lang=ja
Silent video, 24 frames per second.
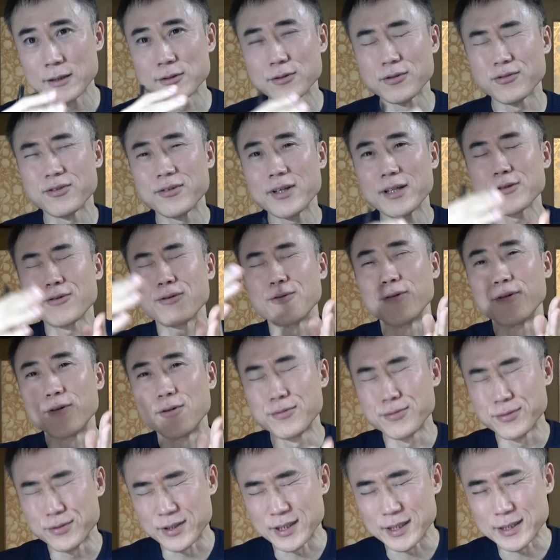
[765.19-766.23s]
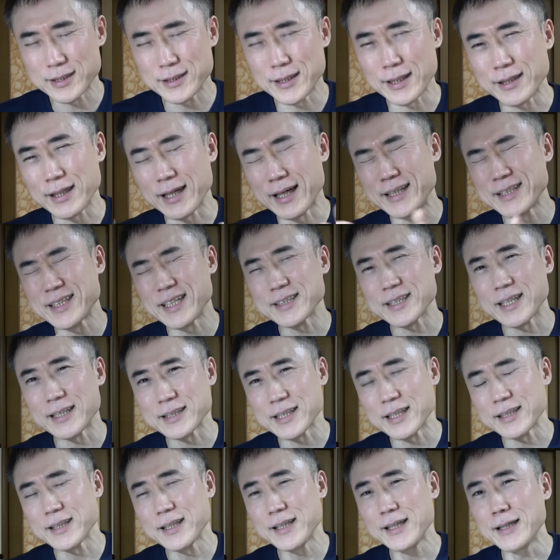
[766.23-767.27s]
その後オフにして代謝さ
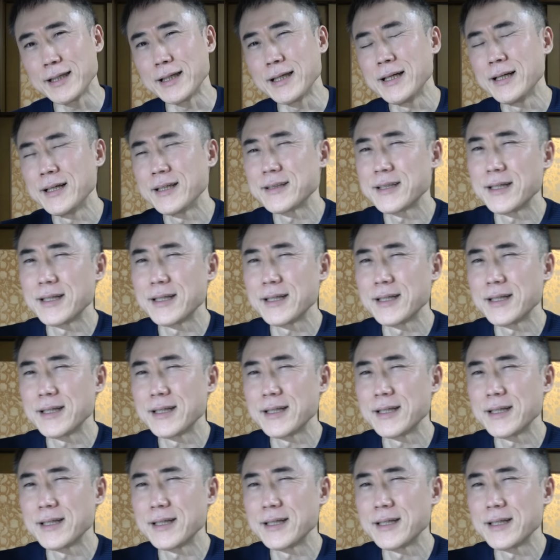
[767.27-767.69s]
せて